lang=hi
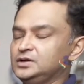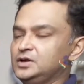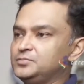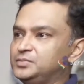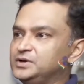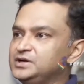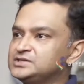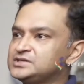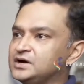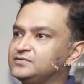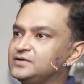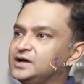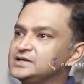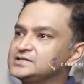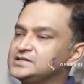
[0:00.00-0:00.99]
कि बीच
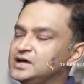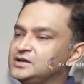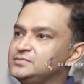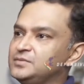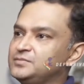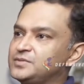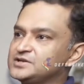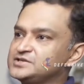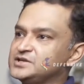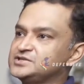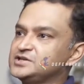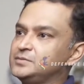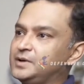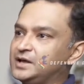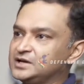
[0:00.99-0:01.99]
अफगानिस्तान में
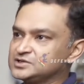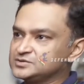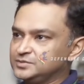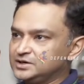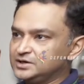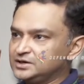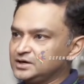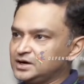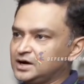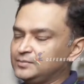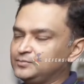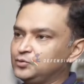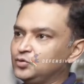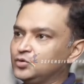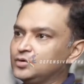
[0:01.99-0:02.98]
प्रेसिडेंशियल पैलेस में
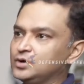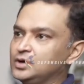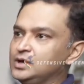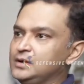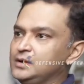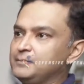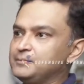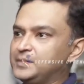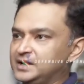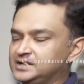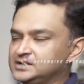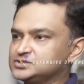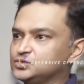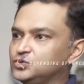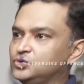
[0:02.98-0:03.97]
आप लोग
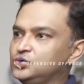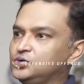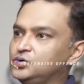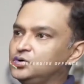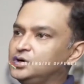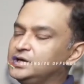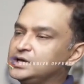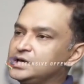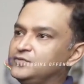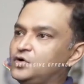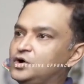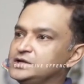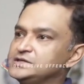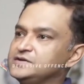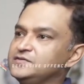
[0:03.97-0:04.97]
बहस हो ए के
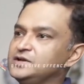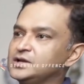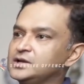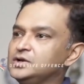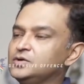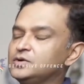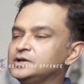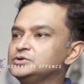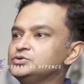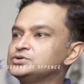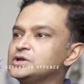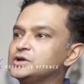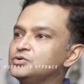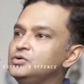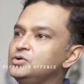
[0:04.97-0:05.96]
फोर्टी सेवन निकले और एक
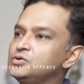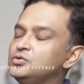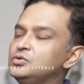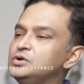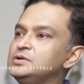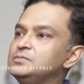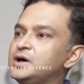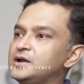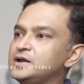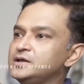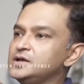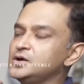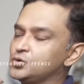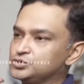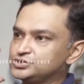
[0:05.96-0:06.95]
दूसरे को गोली मारने
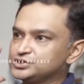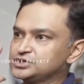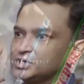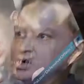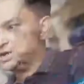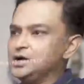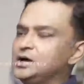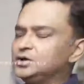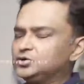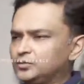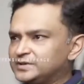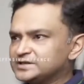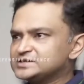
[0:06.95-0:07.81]
की कोशिश तो